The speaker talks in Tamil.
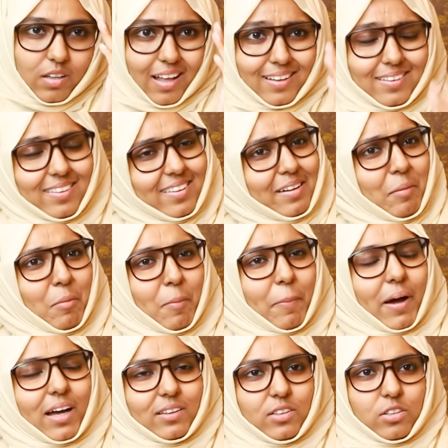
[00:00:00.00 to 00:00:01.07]
அதுதான் நம்ம
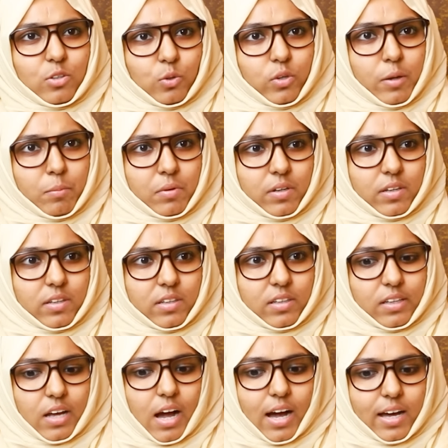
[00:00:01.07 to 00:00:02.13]
பார்த்துட்டோம் நம்மளுக்கு
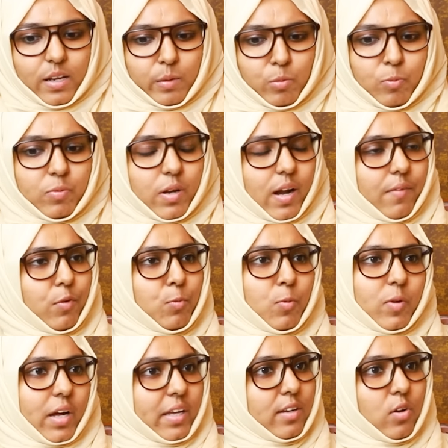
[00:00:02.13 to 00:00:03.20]
ஆரியமும்
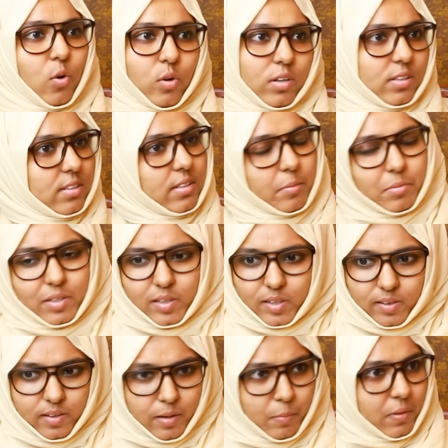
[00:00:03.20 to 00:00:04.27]
திராவிடமும் கை கோக்குது
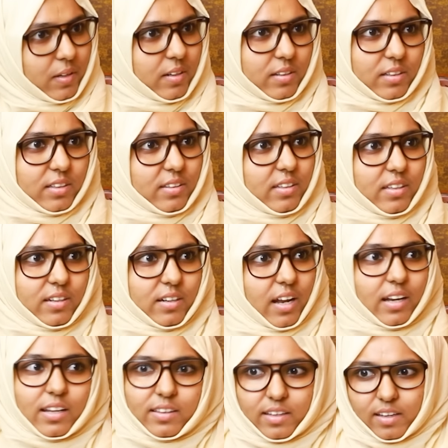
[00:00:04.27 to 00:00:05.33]
அப்படிங்கிறது நம்மளுக்கு தீர்
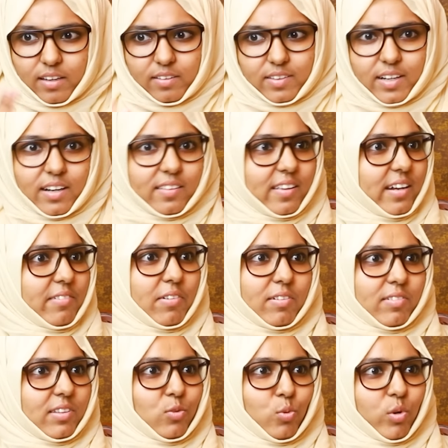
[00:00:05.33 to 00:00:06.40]
நல்ல தெ தெள்ள
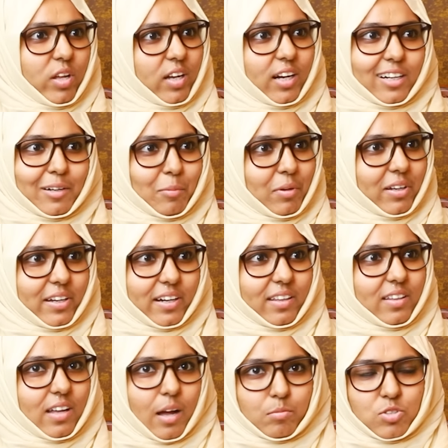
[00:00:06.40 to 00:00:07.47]
தெளிவாக வந்து ஊடகங்கள் நம்மளுக்கு
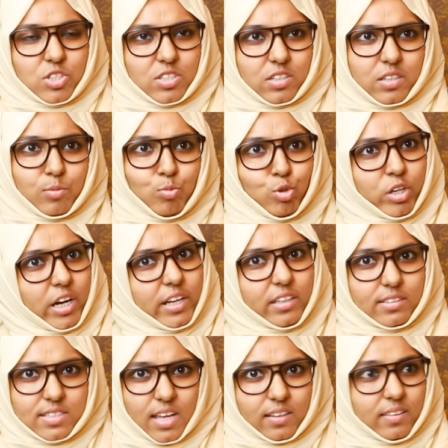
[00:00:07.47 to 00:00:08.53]
எடுத்து காமிச்சிட்டு இருக்கு
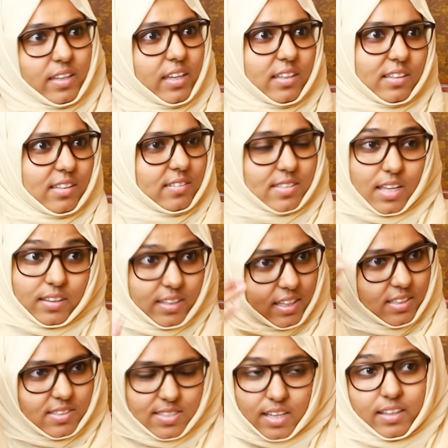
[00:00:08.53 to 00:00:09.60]
முன்னாடியே சந்தேகித்து
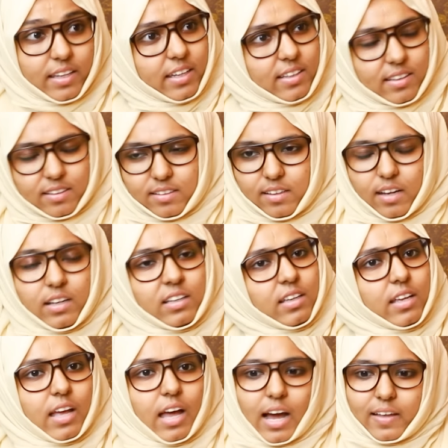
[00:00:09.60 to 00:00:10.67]
சந்தே சந்தேகித்தது தான்
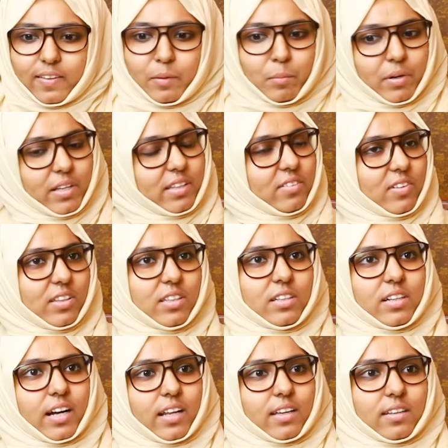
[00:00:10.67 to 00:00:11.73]
அதன்படி இது வந்து
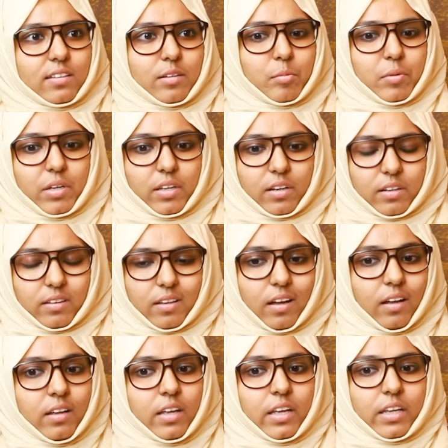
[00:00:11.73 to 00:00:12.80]
நடக்குது அப்படிங்கிறது
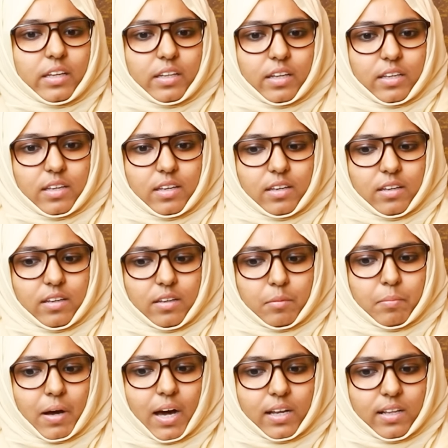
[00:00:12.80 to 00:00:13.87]
தான் இன்னைக்கு
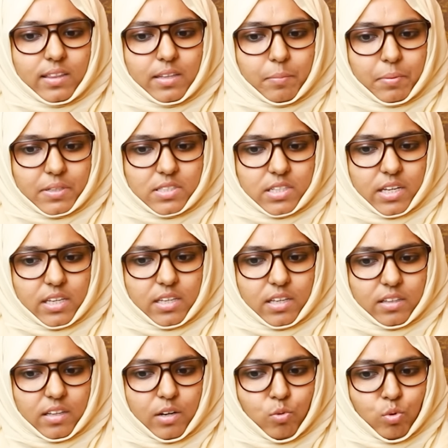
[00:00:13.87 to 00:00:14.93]
பாரதிய பிரஜா
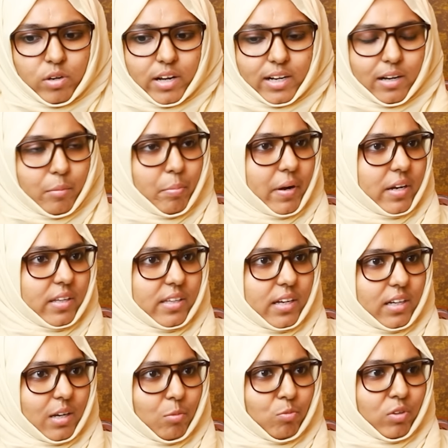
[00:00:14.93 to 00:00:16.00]
ஐக்கியத்தான ஒரு லெட்டர் பேட்
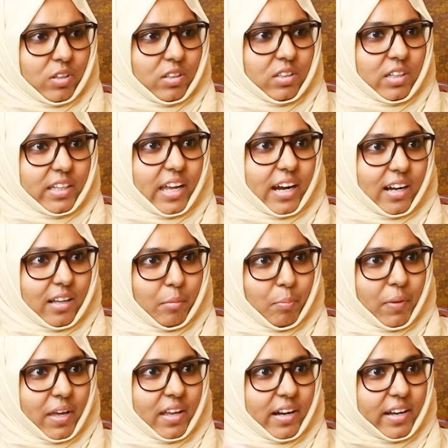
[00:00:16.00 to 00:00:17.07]
இயக்கம் வந்து எங்களுக்கு
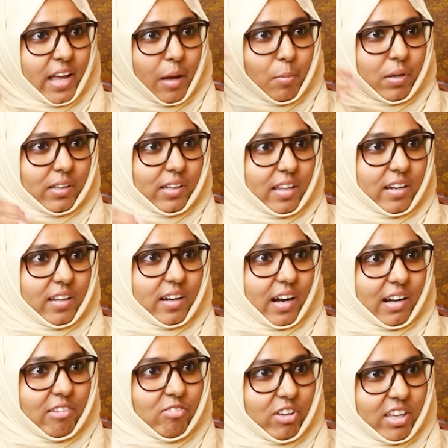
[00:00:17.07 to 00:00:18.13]
பேரை ஞாபகத்தில் இருக்கிற
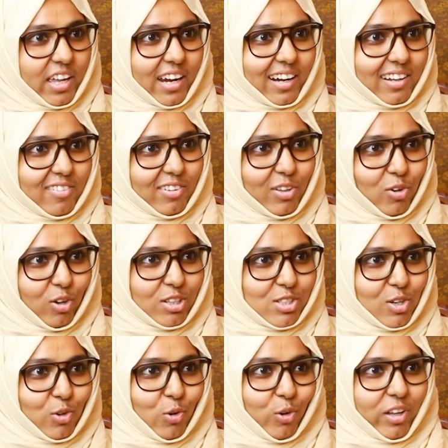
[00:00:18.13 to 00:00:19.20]
அளவுக்கு எங்களுக்கு வந்து
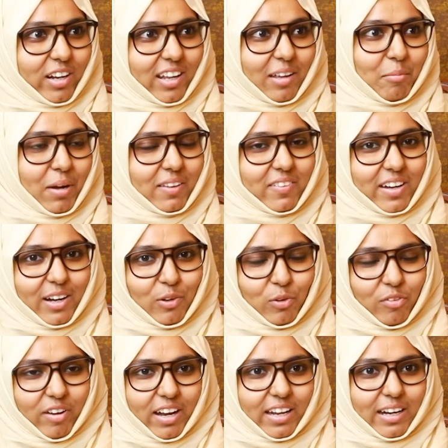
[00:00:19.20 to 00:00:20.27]
குடைச்சல் கொடுக்குற மாதிரியான
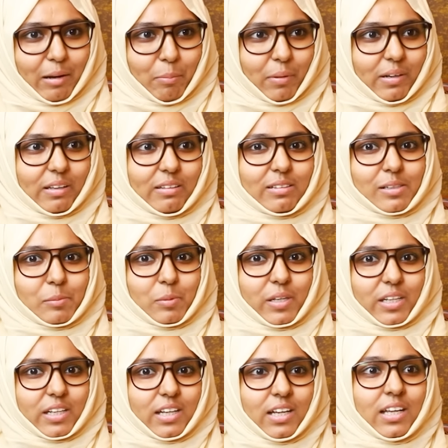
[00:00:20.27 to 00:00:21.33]
ஒரு வேலைகளை பண்ணுது
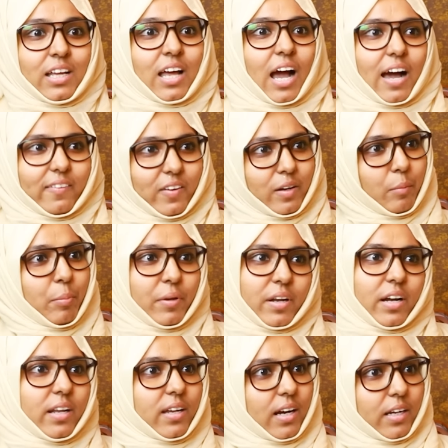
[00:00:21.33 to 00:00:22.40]
அப்படின்னா அதற்கு
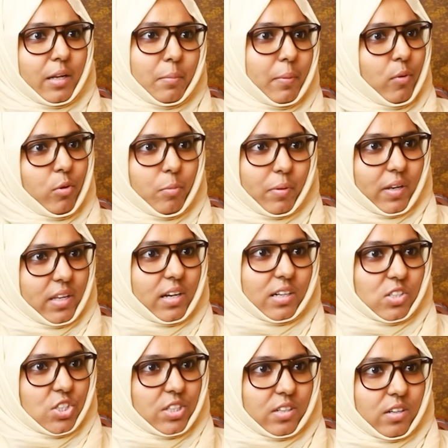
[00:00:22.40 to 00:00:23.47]
பின்னாடி கண்டிப்பாக ஒரு பெரிய
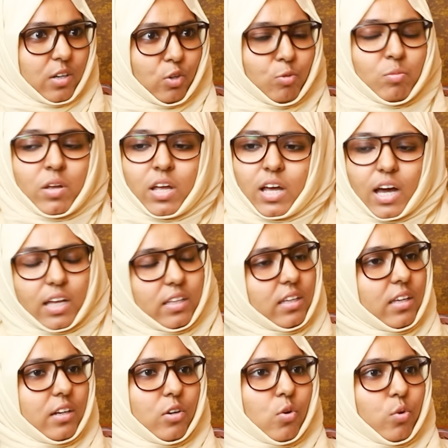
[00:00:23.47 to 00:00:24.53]
கட்சி இருக்கணும் அது
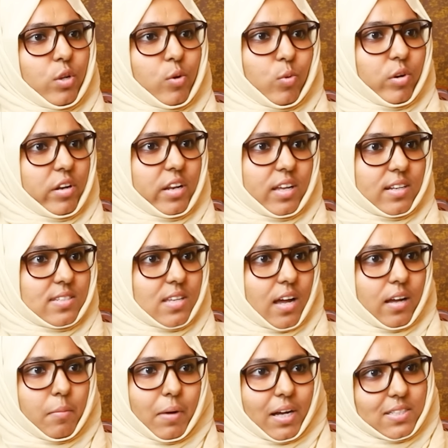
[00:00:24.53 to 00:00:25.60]
இங்கே இருக்கக்கூடிய ஒன்றிய
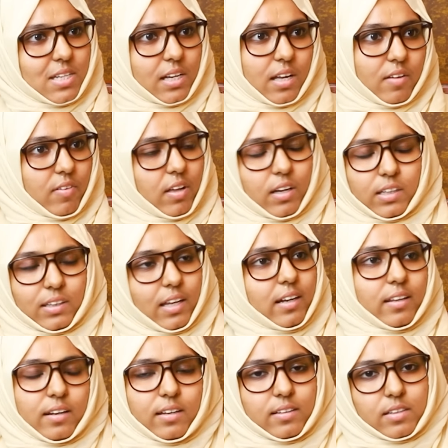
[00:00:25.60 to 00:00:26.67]
அரசாக
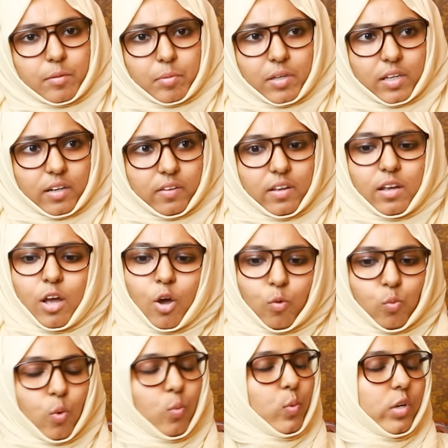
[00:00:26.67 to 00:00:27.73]
பாஜகவாகத்தான் இருக்குது அப்படிங்கிறத
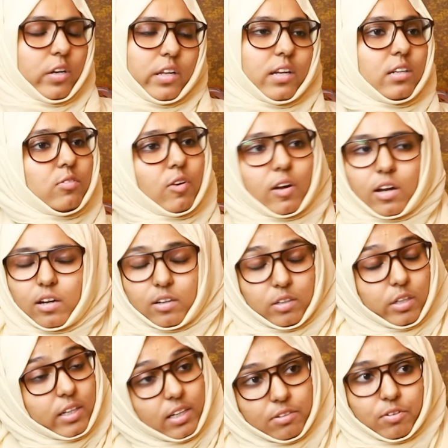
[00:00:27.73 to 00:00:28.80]
ஒவ்வொரு நிகழ்வு
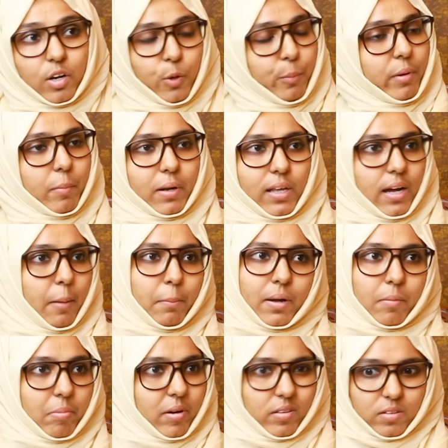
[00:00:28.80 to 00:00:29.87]
நிகழ்வுகளும் நம்மளுக்கு
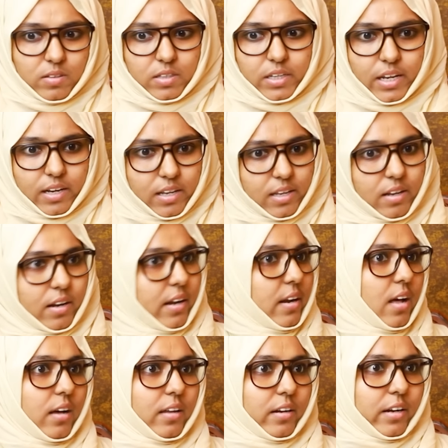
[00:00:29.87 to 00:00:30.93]
அம்பலப்படுத்து வருது என்ஐஏ
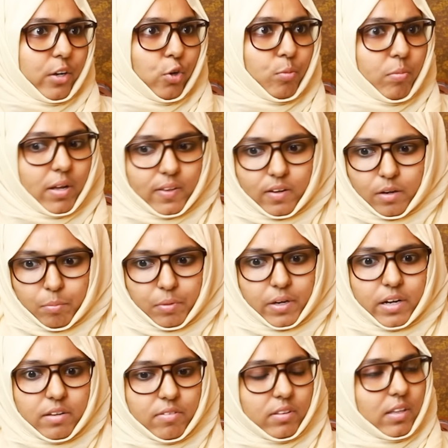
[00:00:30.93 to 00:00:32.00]
ரைடாக இருக்கட்டும் அதற்கு
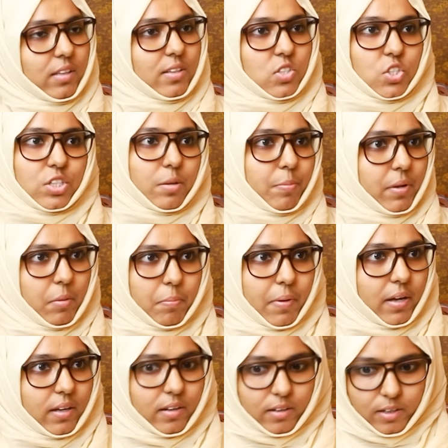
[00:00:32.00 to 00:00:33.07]
பின்னாடி வந்து இந்த சின்ன
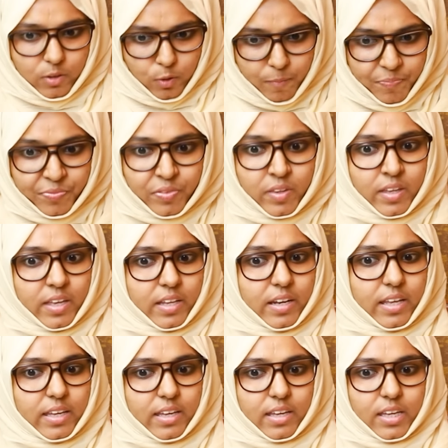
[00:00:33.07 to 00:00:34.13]
பறிப்பாக இருக்கட்டும்
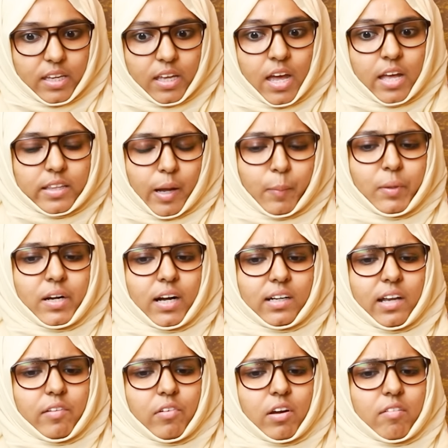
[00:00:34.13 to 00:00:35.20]
இன்னைக்கு
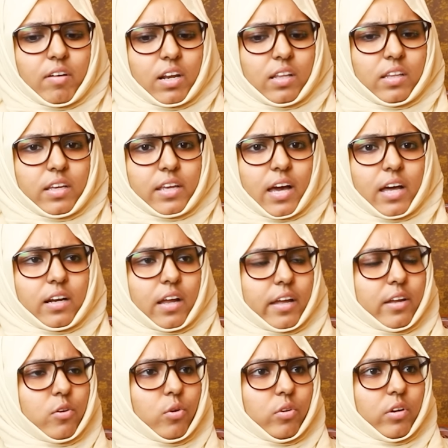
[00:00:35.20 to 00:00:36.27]
தமிழ்நாட்டில் இவங்க வரத்துக்கு யார்
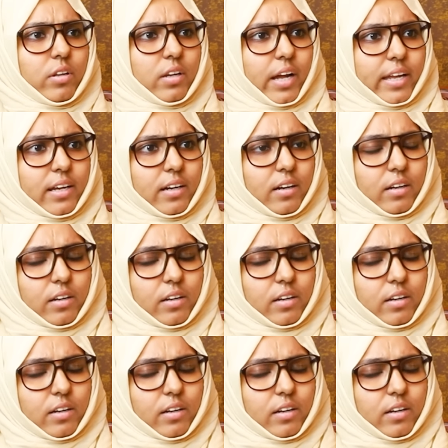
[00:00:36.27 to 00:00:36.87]
கை கோ கை